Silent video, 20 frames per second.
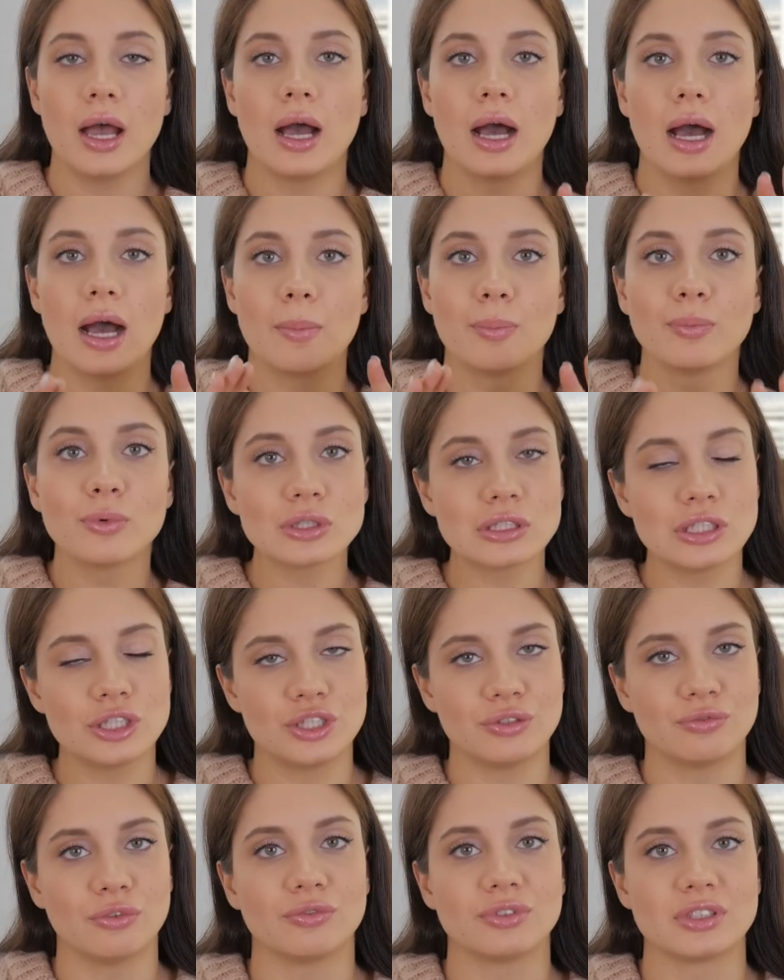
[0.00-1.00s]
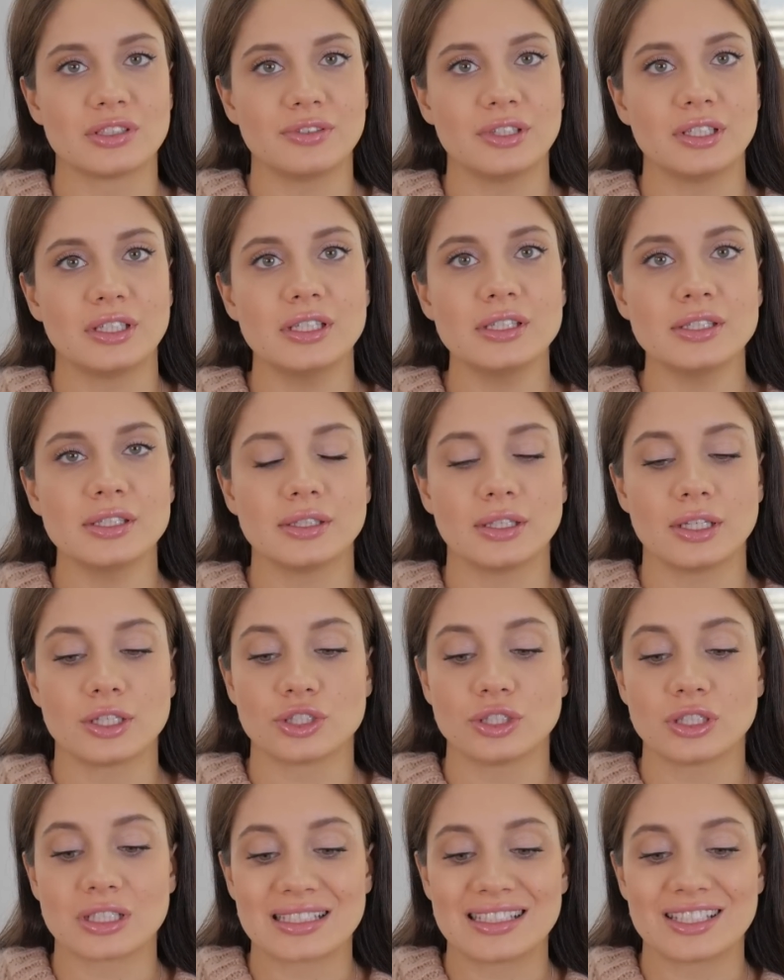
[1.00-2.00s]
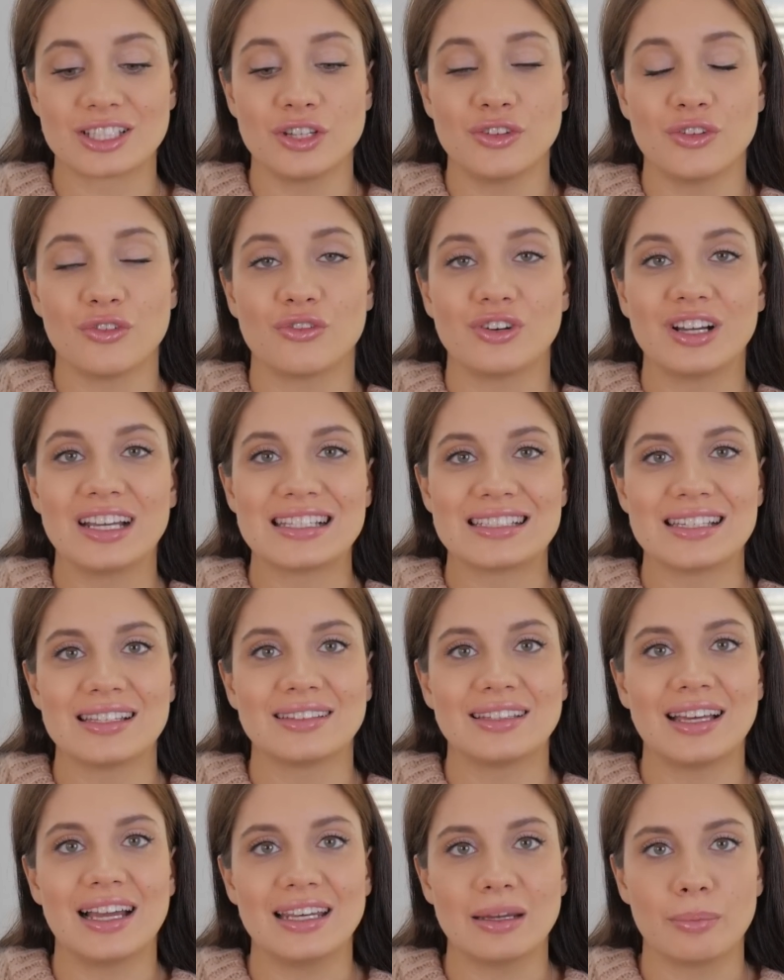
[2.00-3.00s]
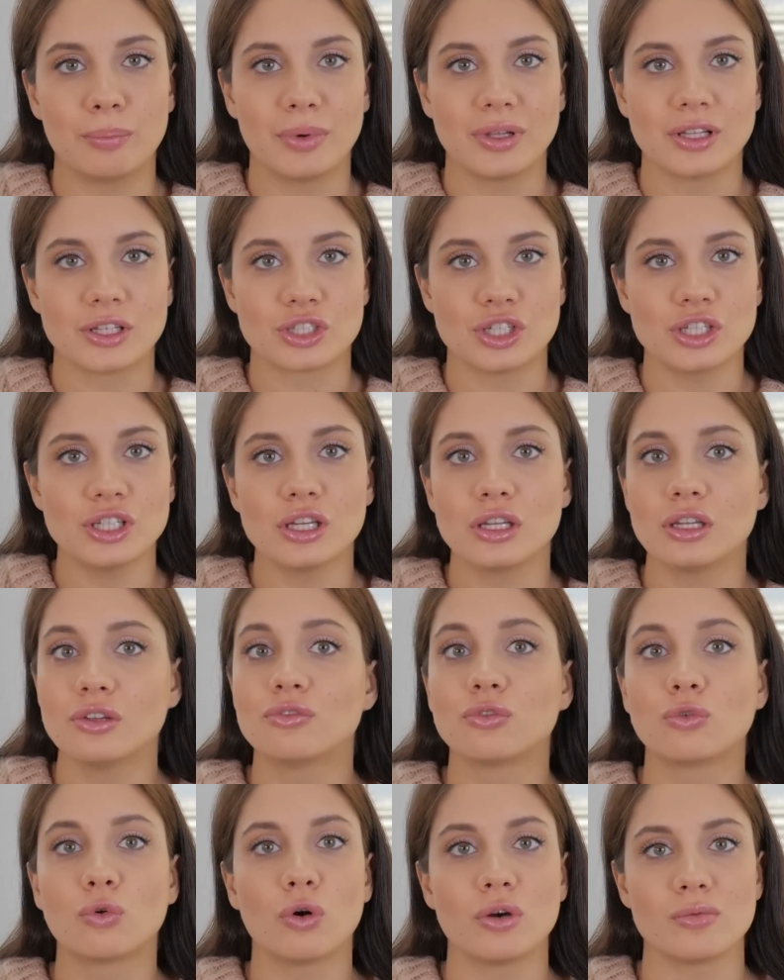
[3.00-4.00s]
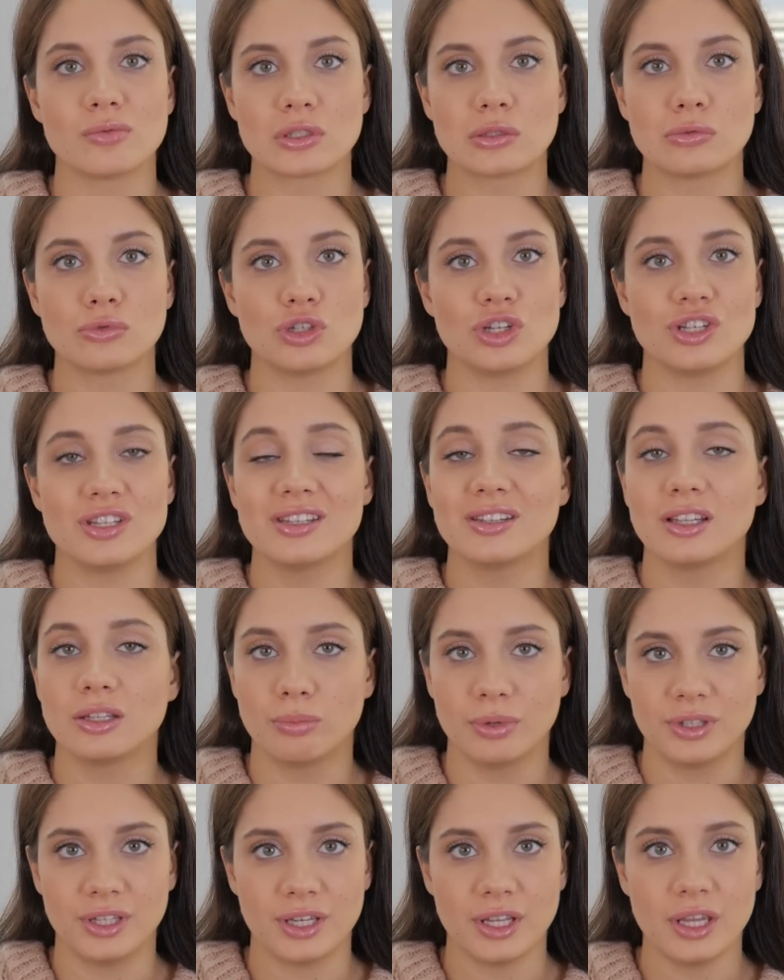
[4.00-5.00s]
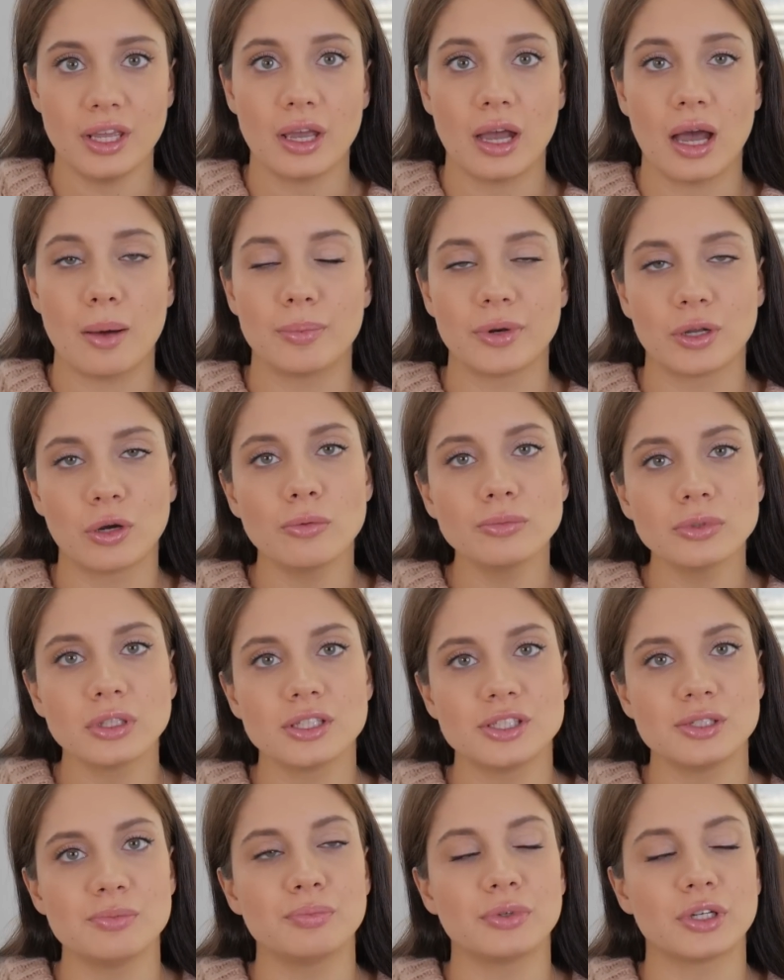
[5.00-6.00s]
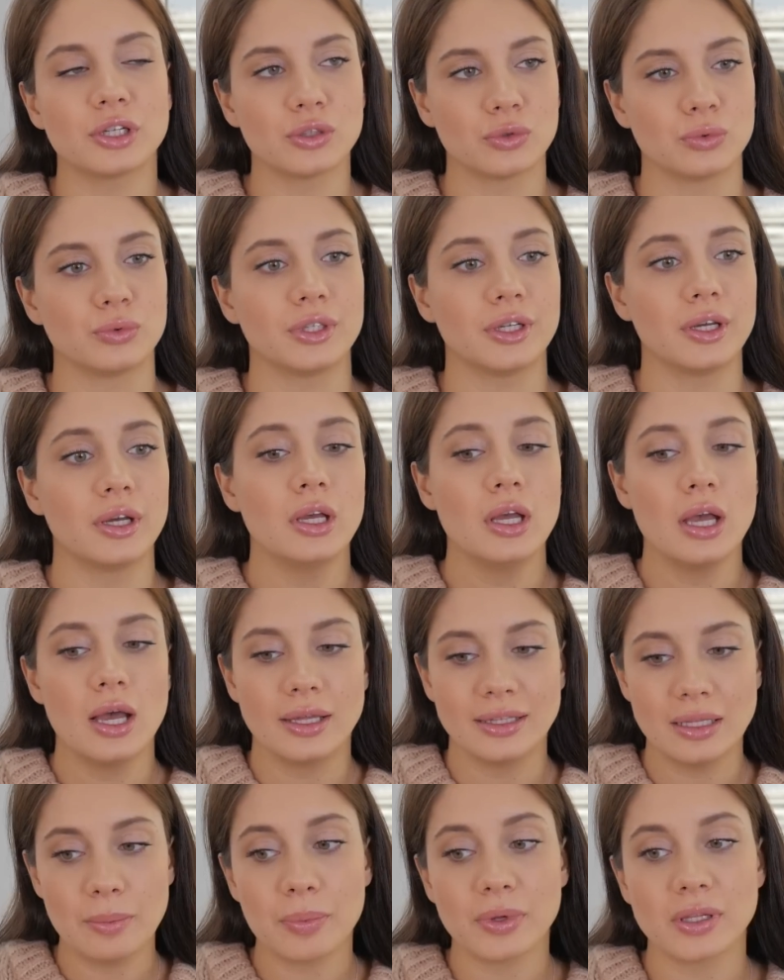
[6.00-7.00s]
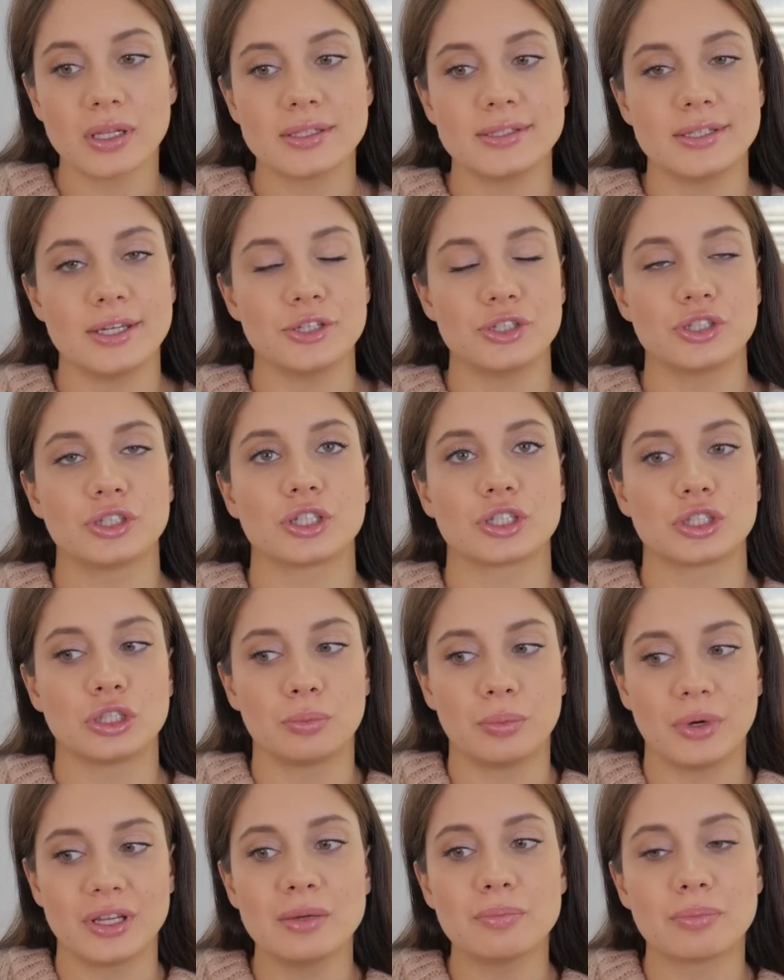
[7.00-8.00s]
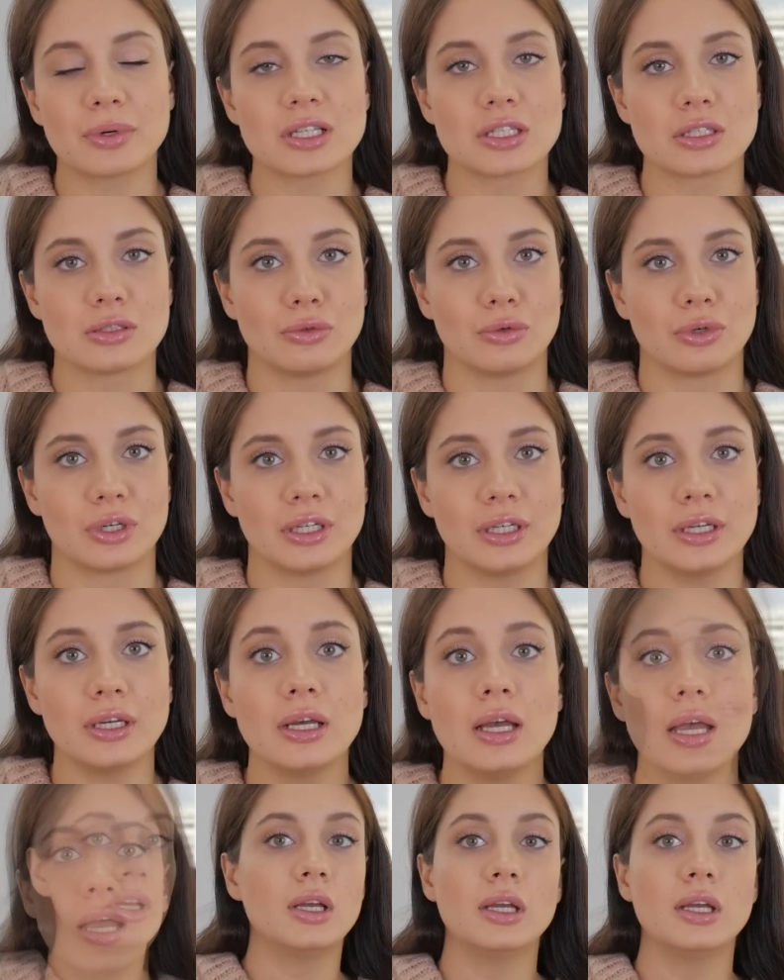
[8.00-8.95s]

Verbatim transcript: А после чего вы свои кисти должны разложить в горизонтальном положении, ни в коем случае не над батареей, а при комнатной температуре, на полотенчика, чтобы они просохли.